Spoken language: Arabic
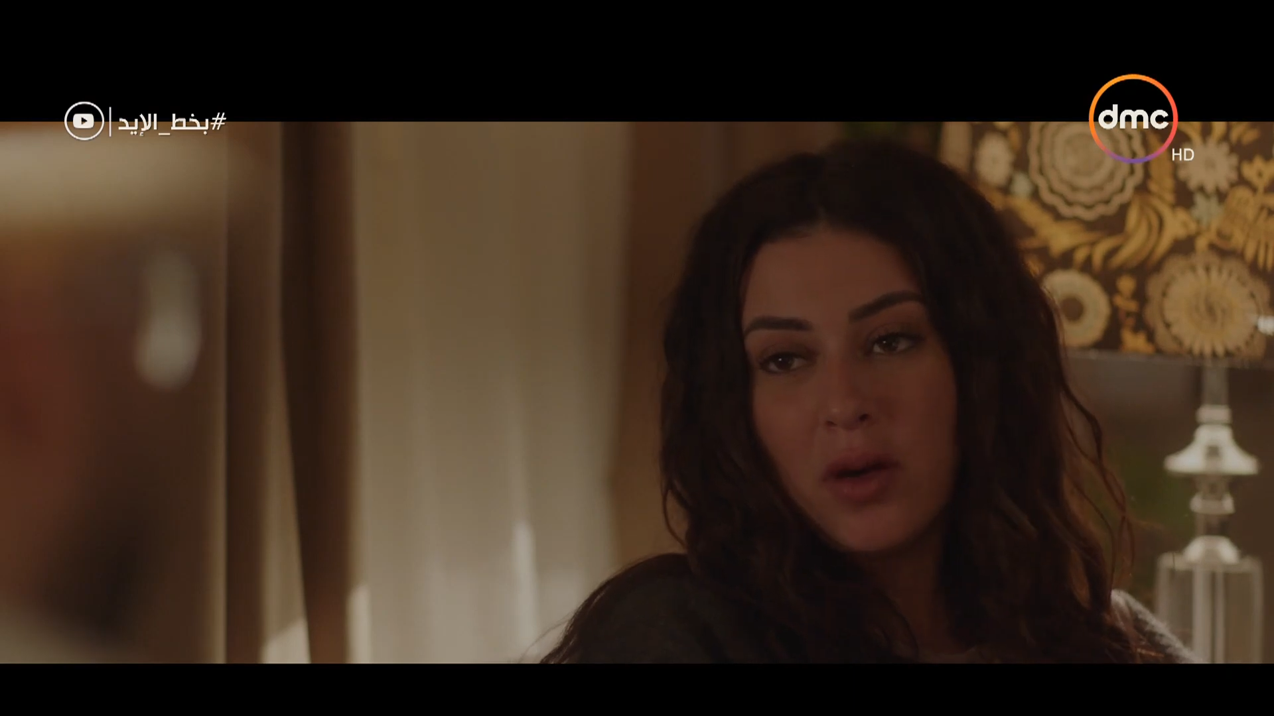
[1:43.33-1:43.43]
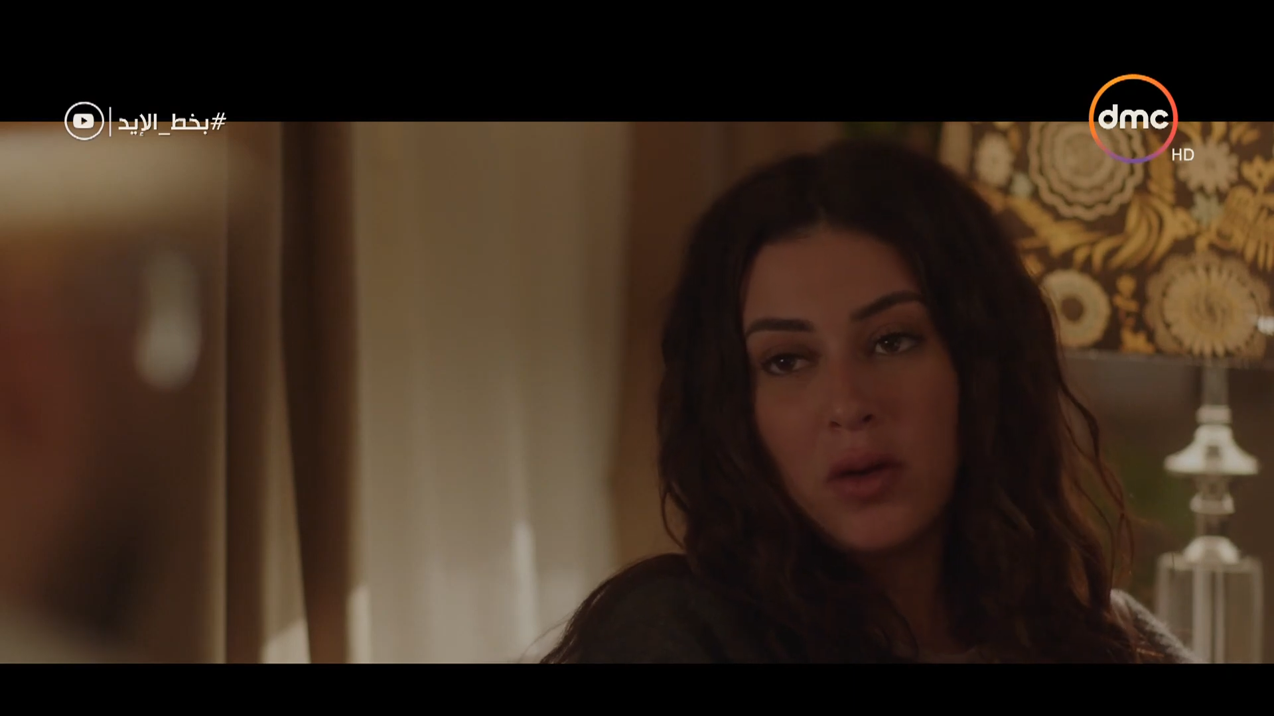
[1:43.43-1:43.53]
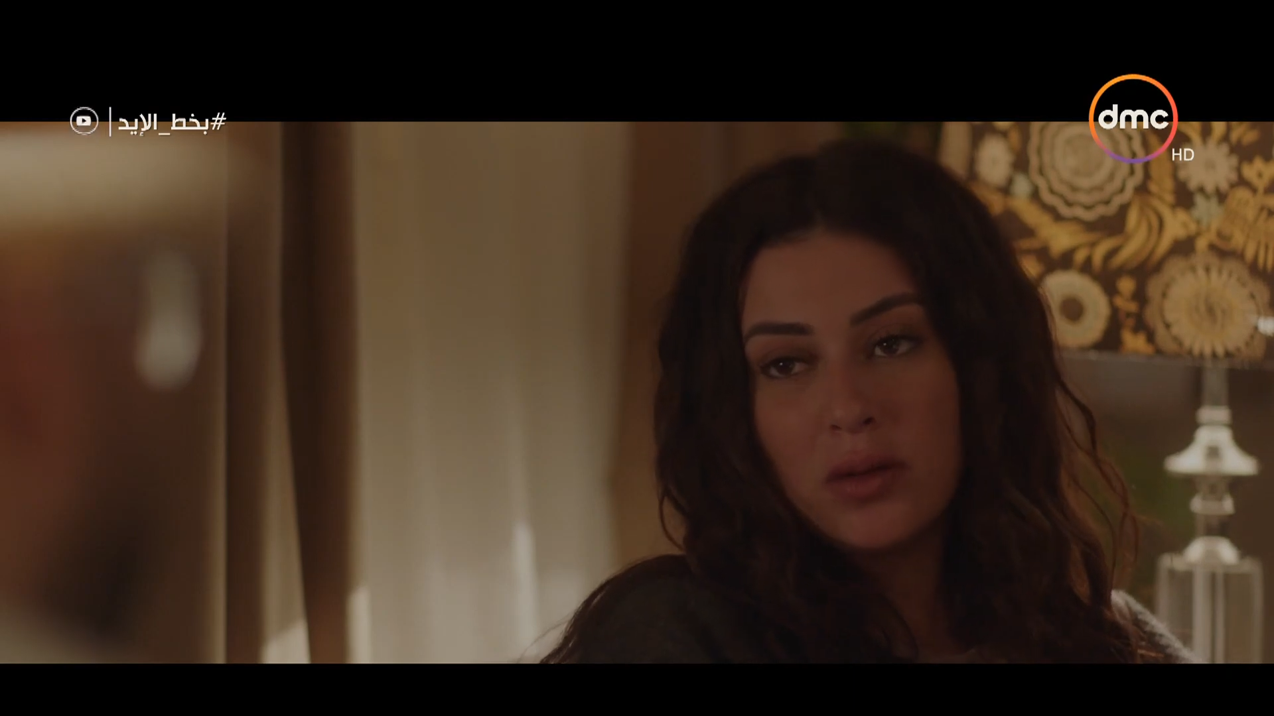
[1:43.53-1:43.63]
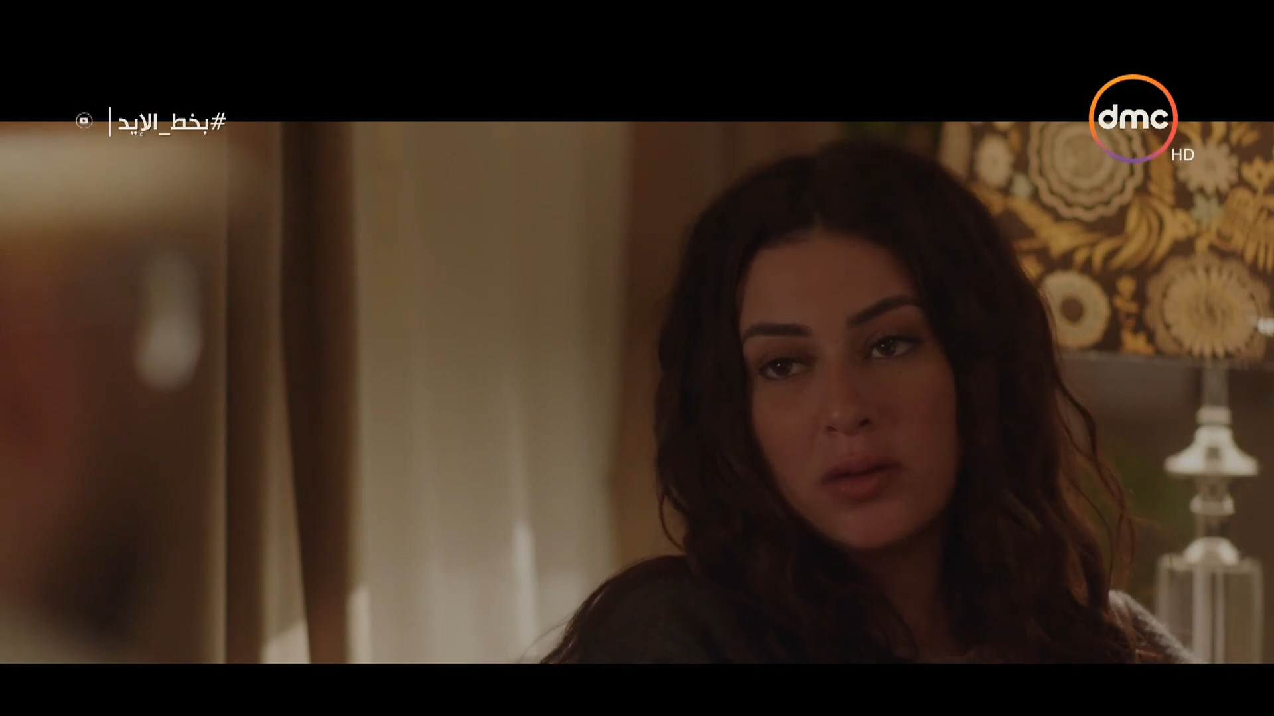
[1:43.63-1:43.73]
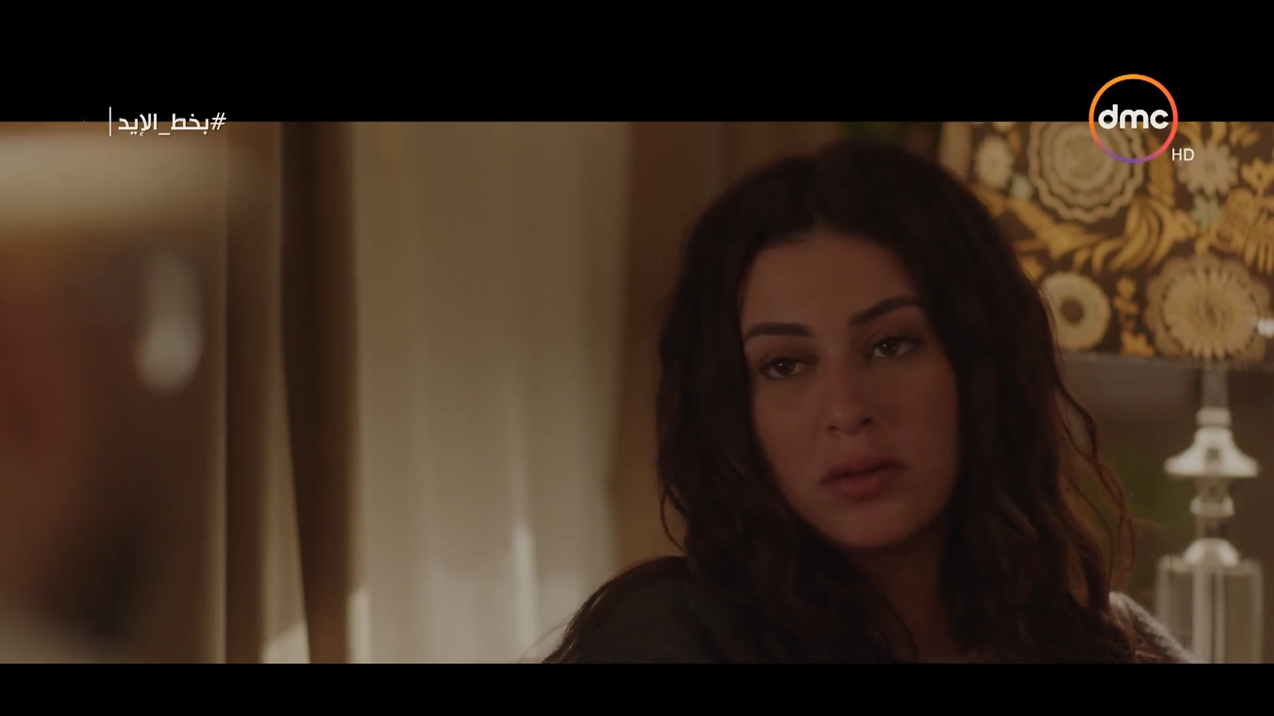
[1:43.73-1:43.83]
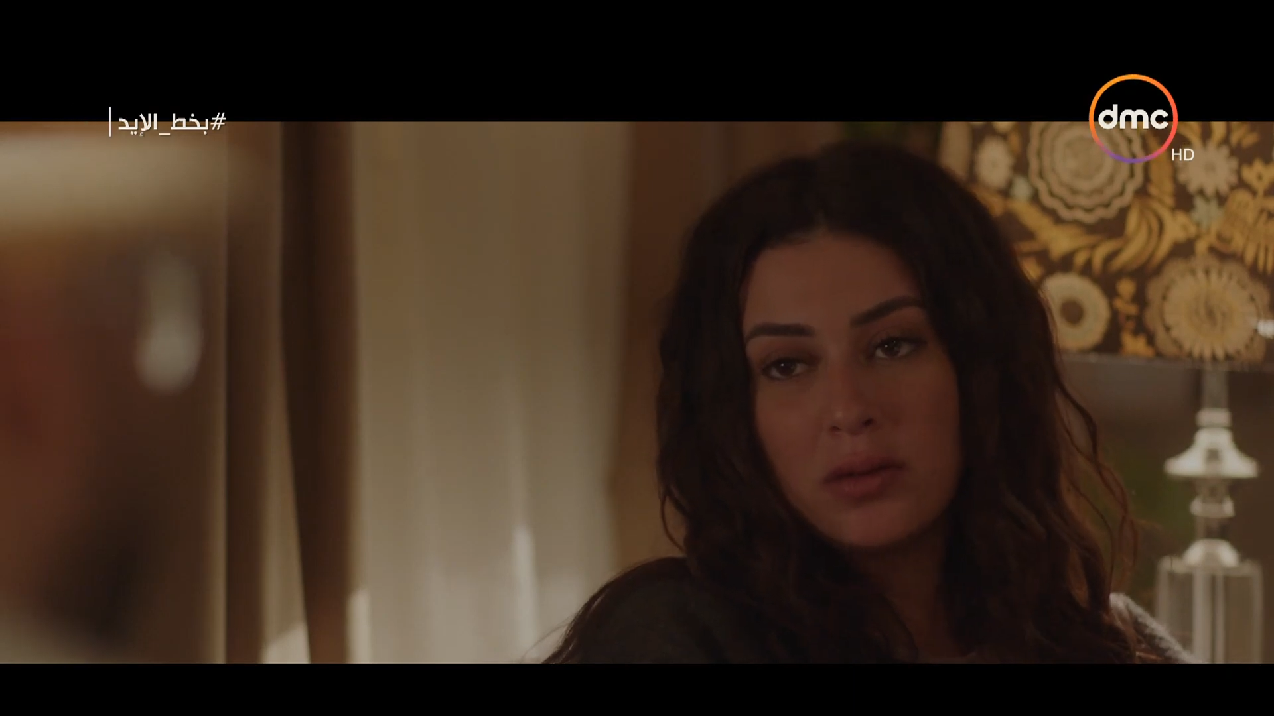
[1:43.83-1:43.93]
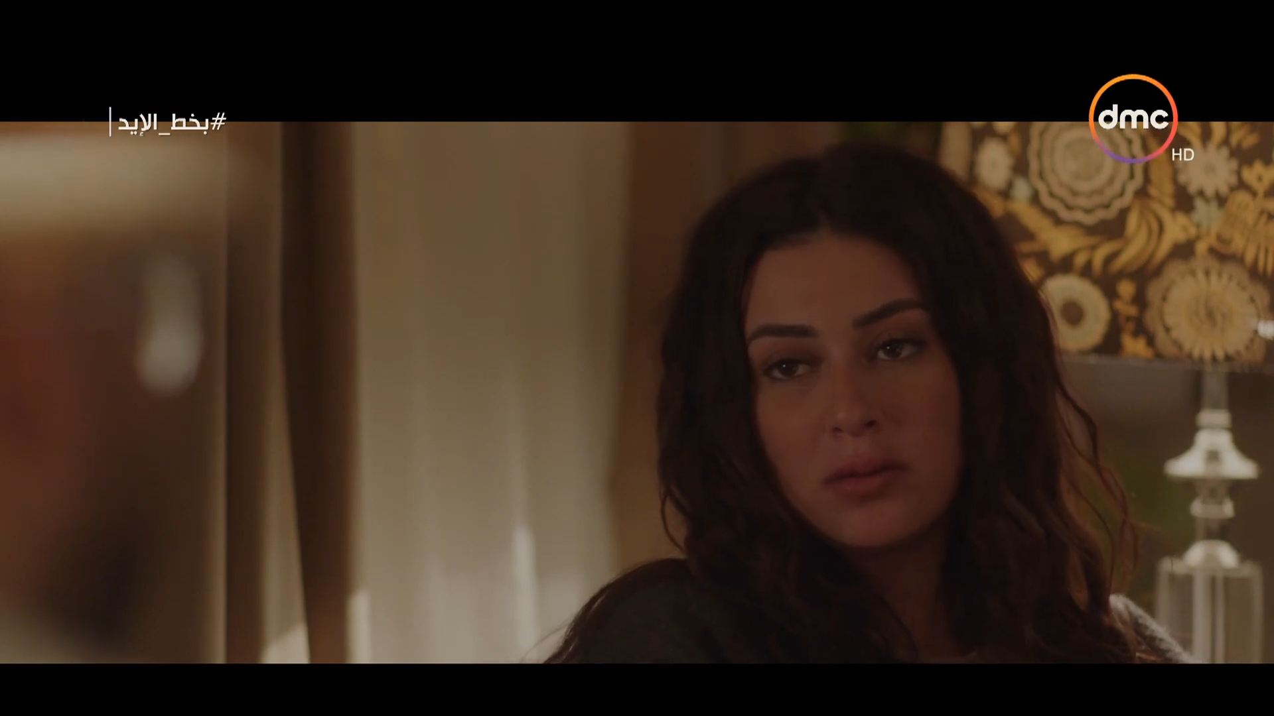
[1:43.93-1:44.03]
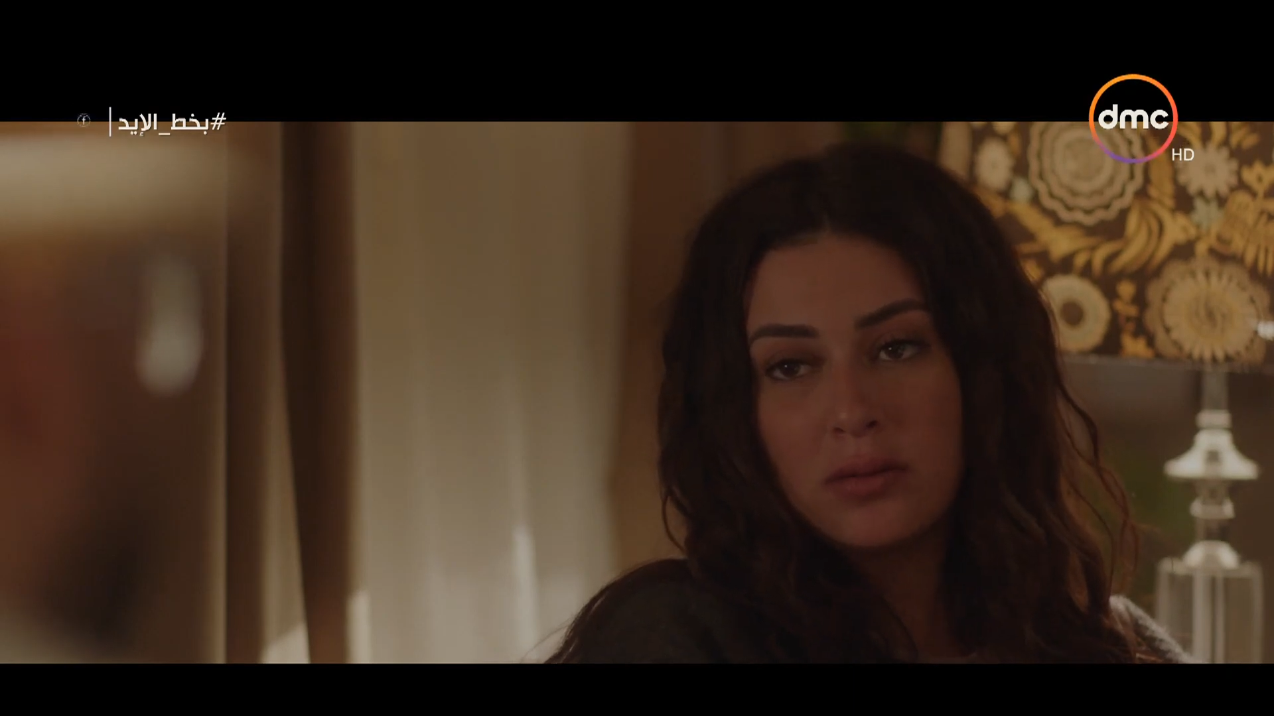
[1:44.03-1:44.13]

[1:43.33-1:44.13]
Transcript: خالص